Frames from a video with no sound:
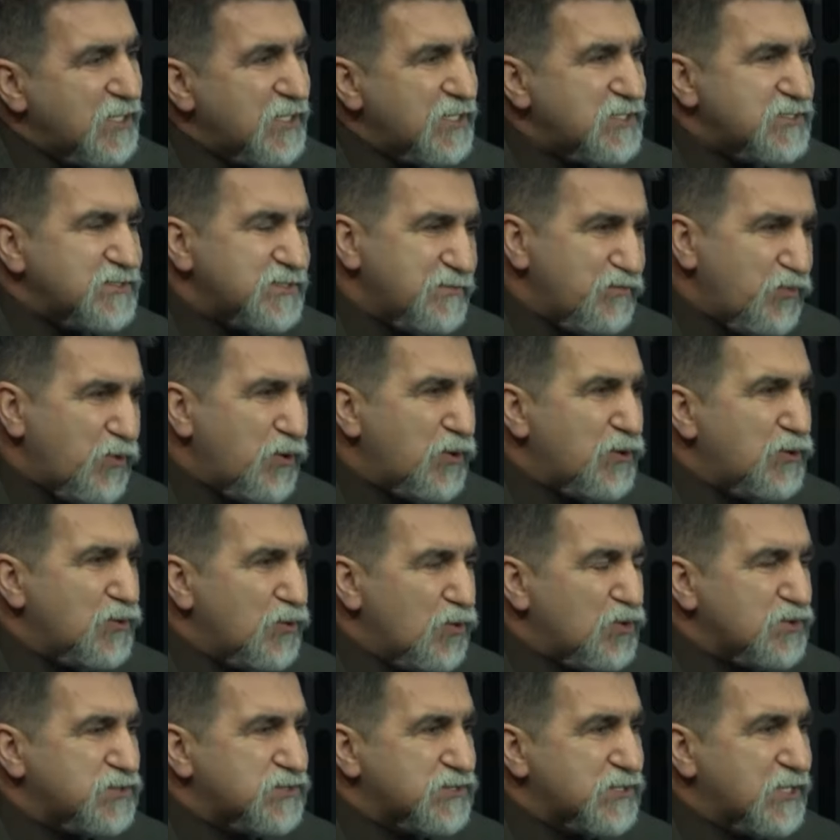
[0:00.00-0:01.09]
Şimdi böyle
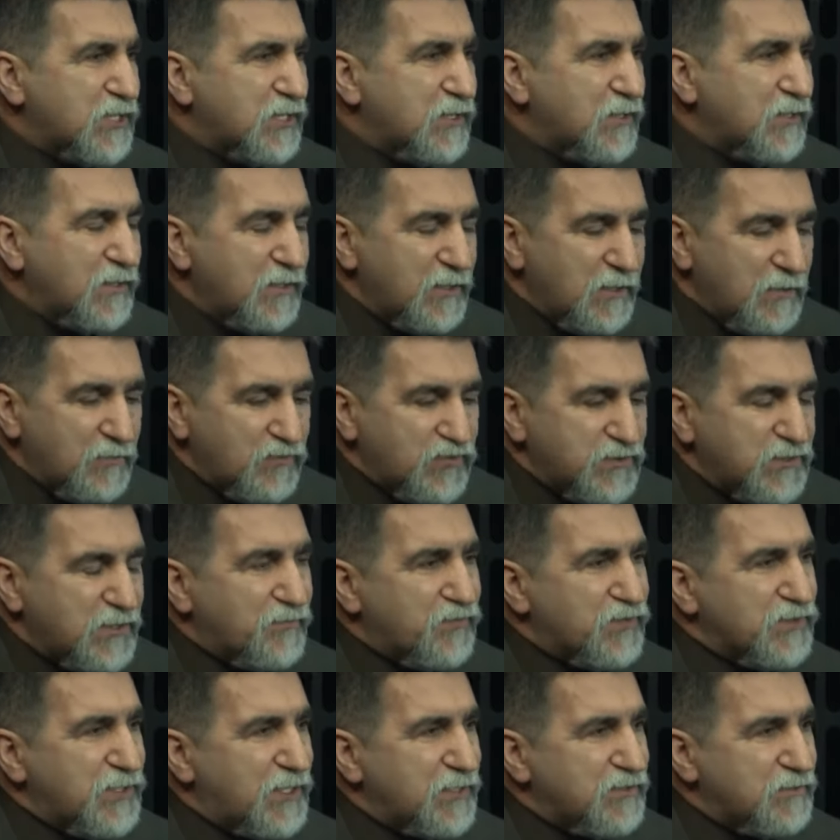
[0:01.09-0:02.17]
olsa bu
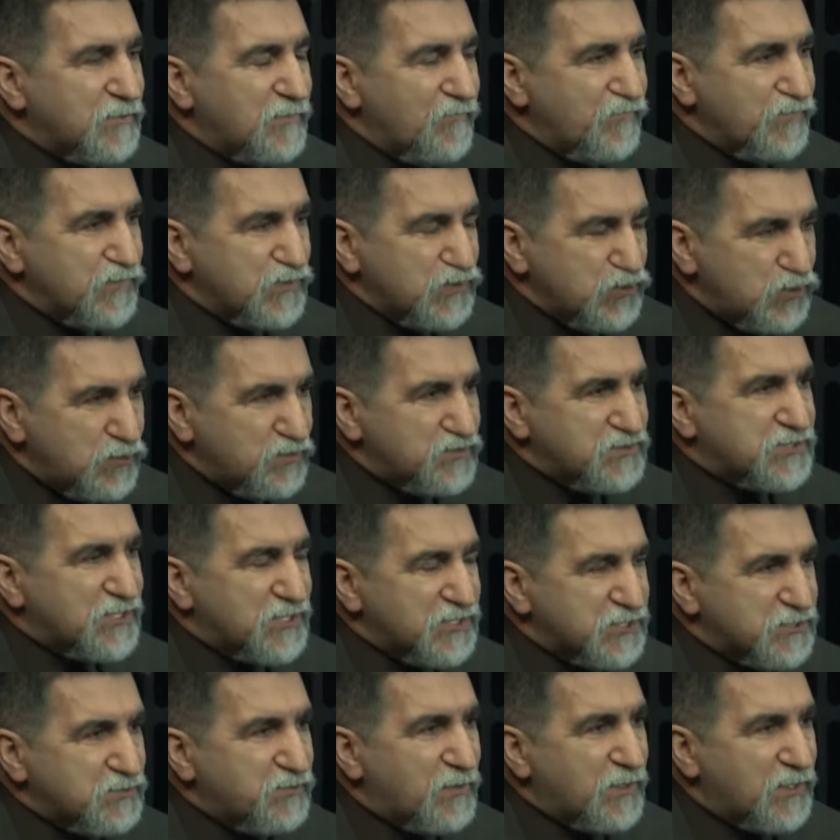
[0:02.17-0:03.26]
yapılan tüm
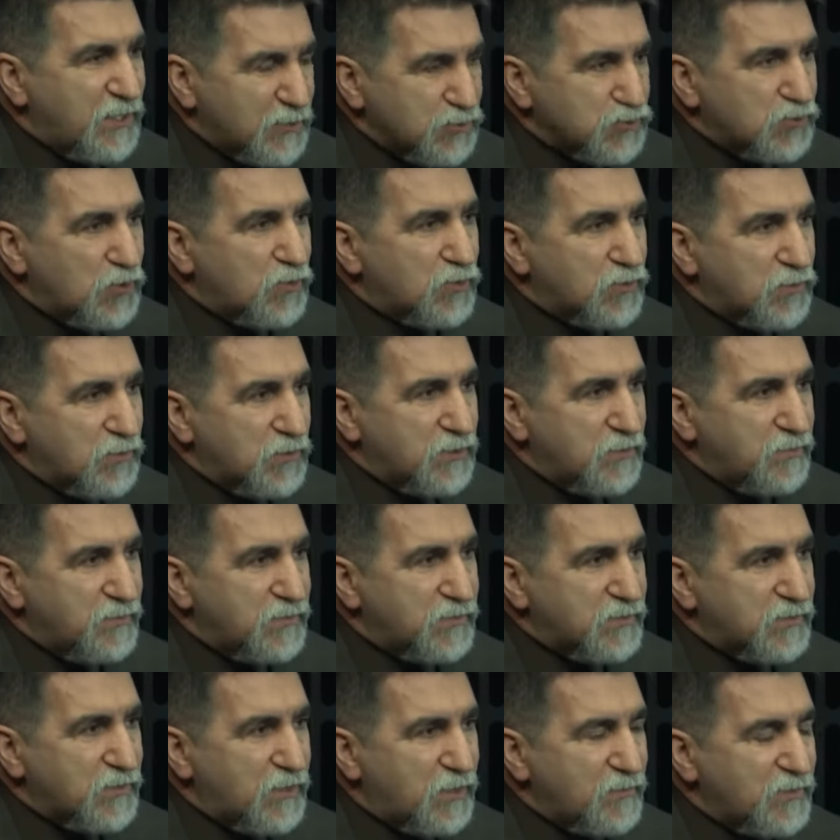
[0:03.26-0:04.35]
çalışmalar doğru
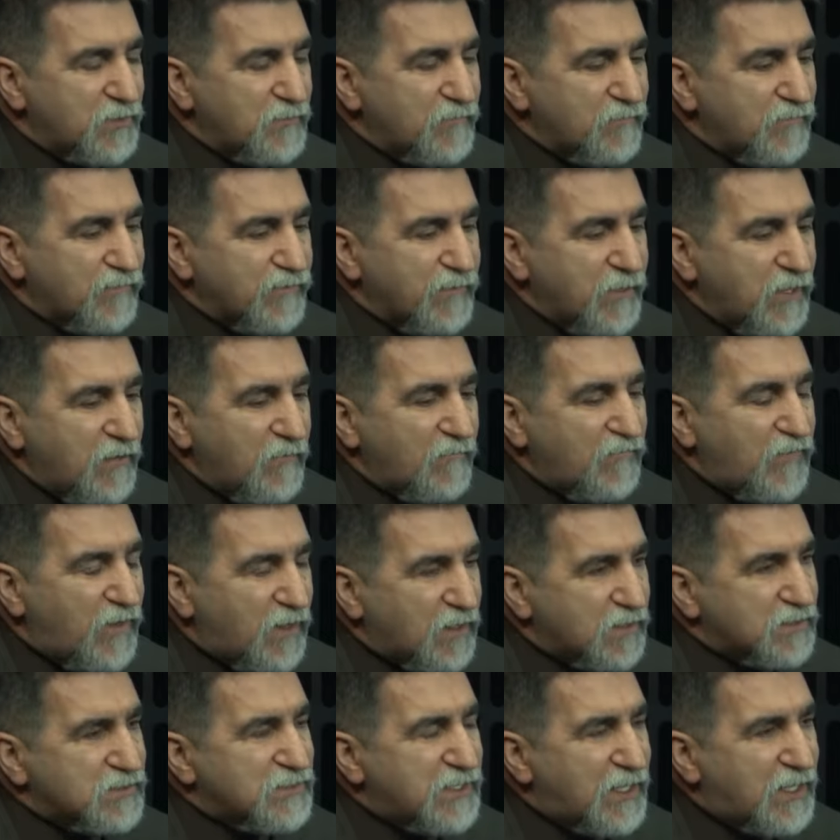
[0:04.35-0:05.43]
olabilir ama
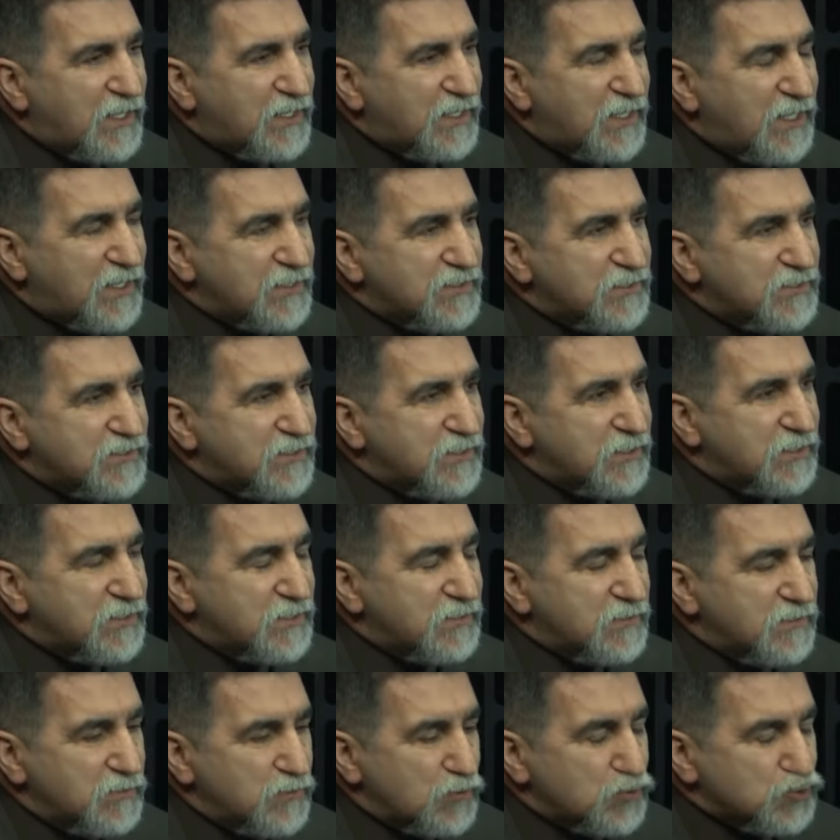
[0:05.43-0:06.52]
farklı yerlerde de
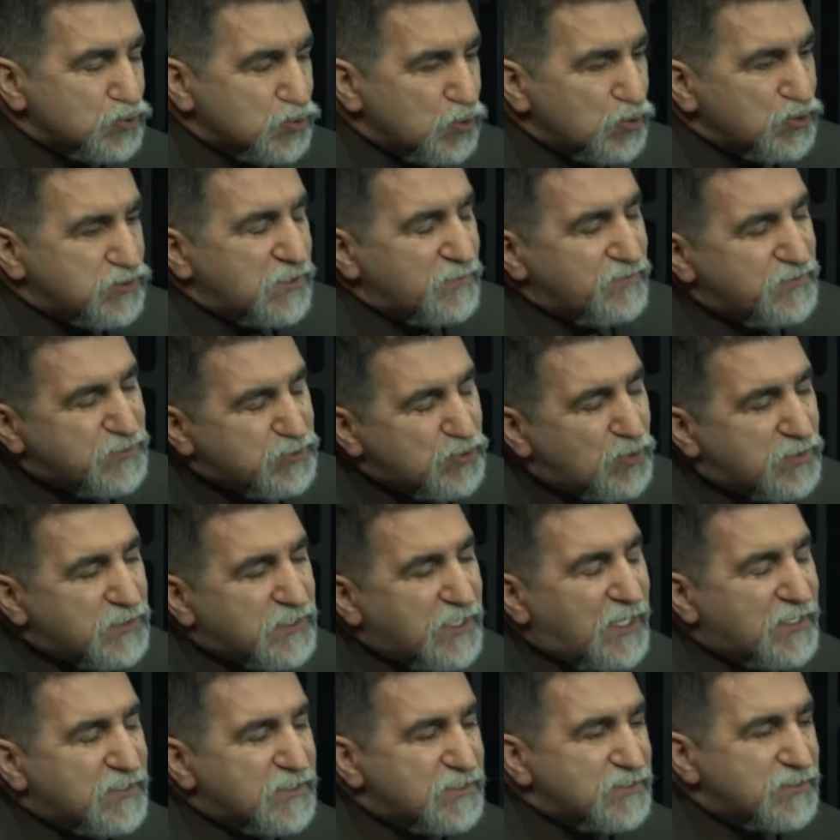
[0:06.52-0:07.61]
sosyal birçok
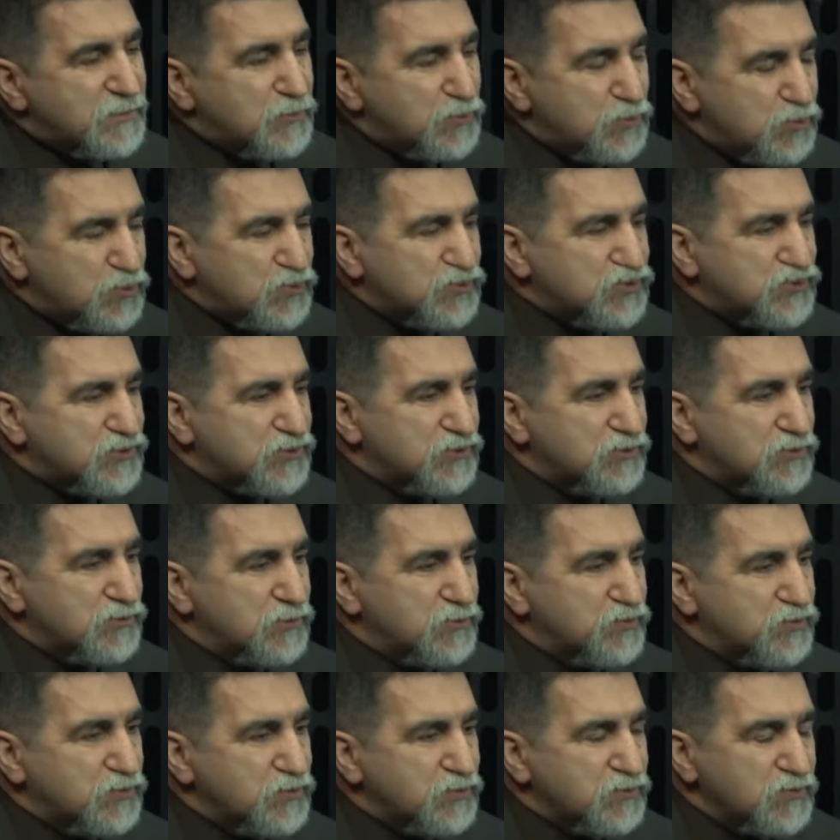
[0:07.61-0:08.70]
yerde de ürün
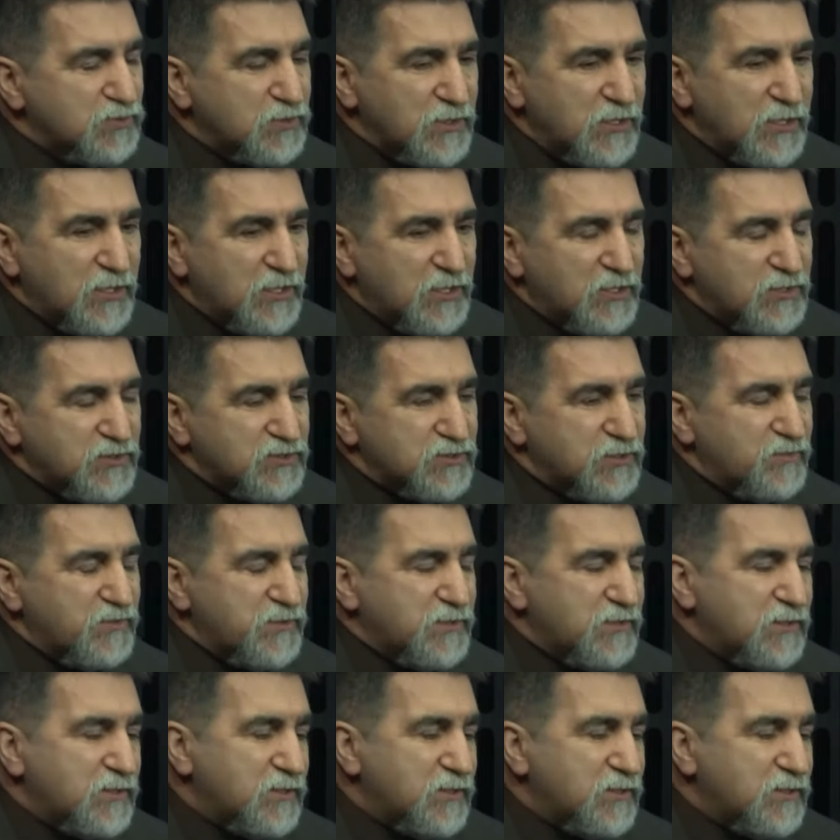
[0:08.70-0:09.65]
satılıyor. Bunun tabi